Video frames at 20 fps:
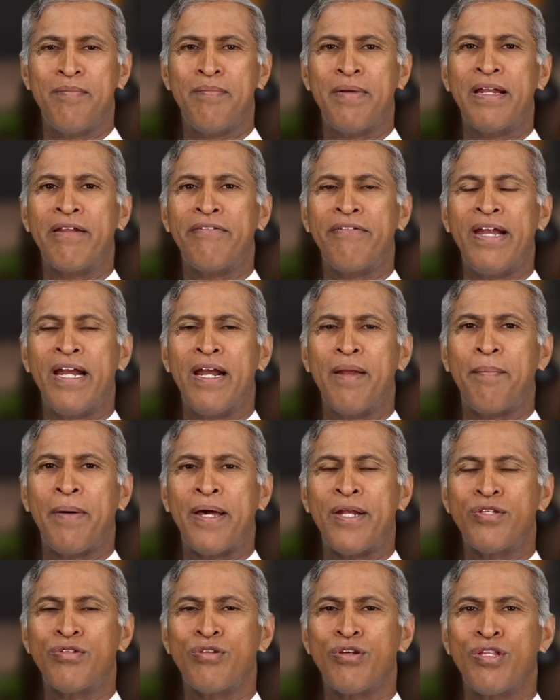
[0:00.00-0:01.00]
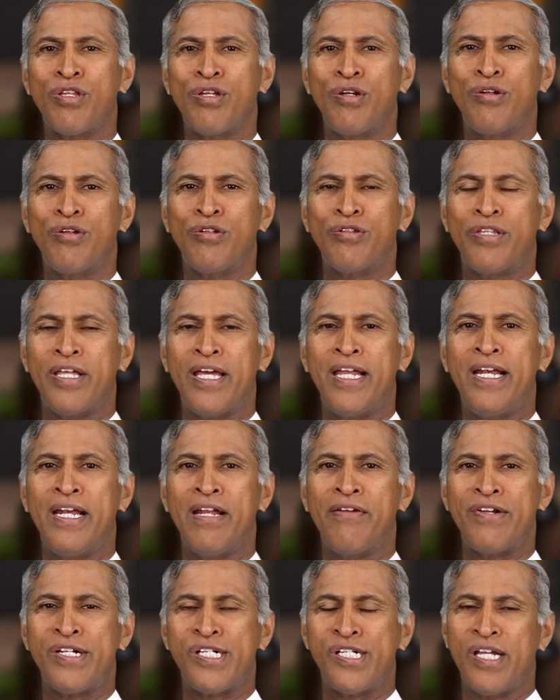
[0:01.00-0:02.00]
మరి వీళ్ళ పరిశోధనలో
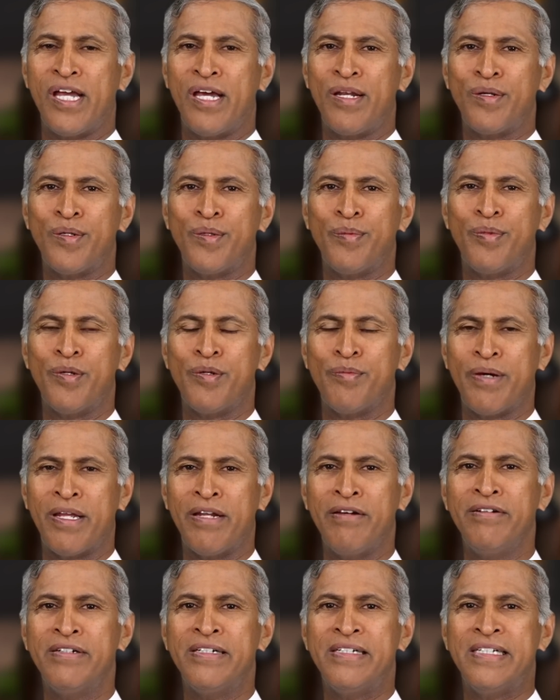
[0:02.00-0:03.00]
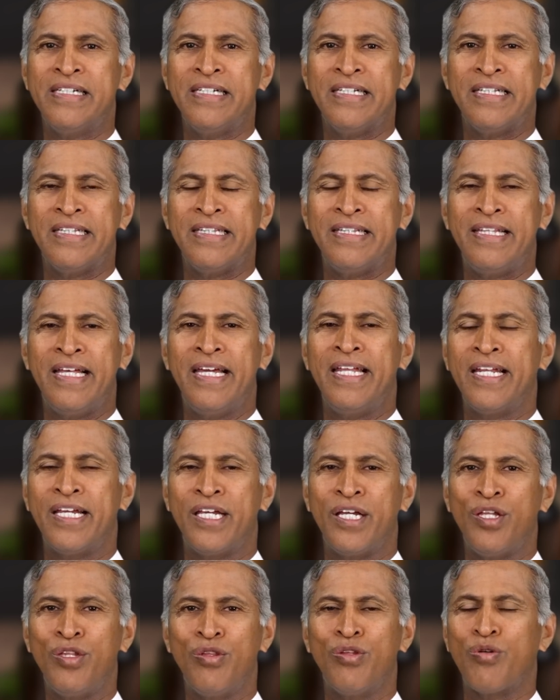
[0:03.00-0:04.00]
తేలిన విషయాలు ఇప్పుడు మనం
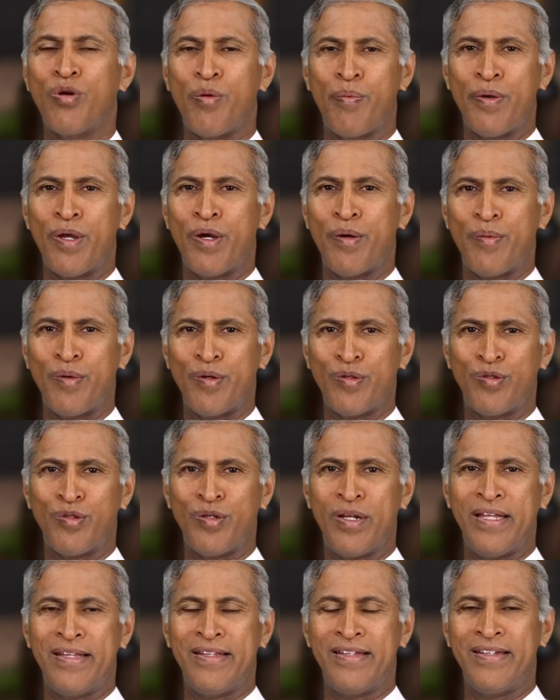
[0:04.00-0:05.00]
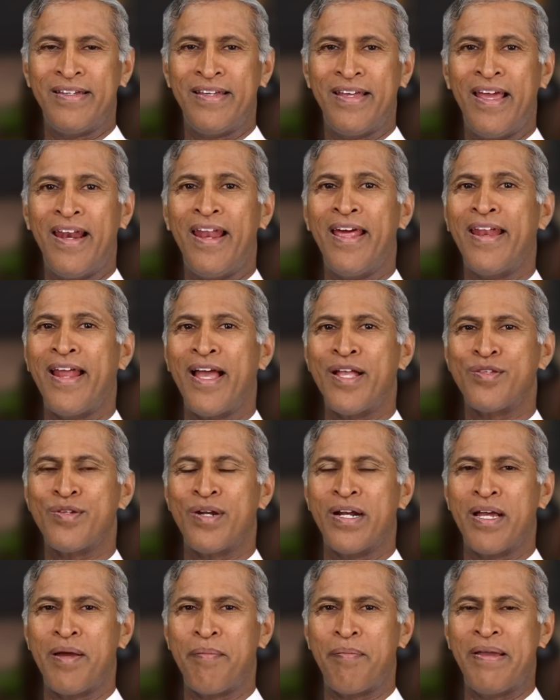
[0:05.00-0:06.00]
దేనికి ఎందుకు ఉపయోగపడుతున్నది ఎలా
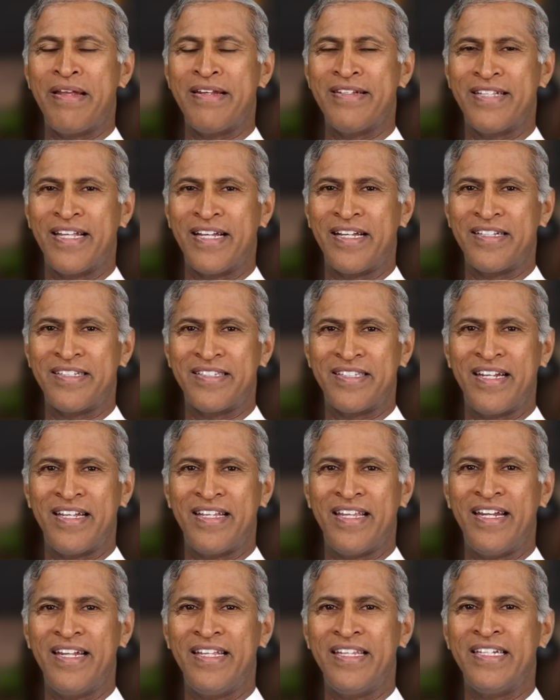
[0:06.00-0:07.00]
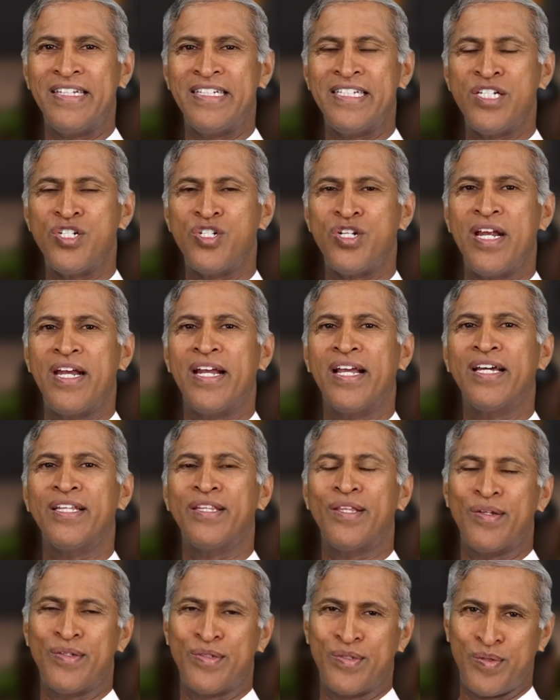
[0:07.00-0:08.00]
న్యాచురల్గా పెయిన్స్ తగ్గిస్తున్నది అనేది డీటెయిల్డ్గా
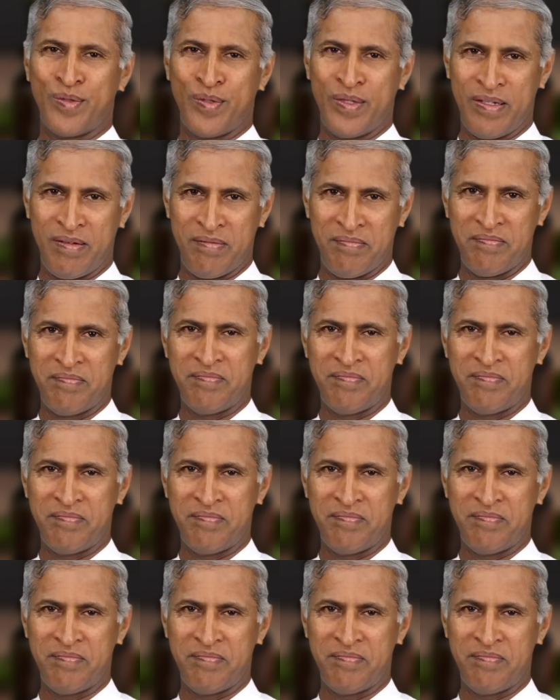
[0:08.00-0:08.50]
తెలుసుకుందాం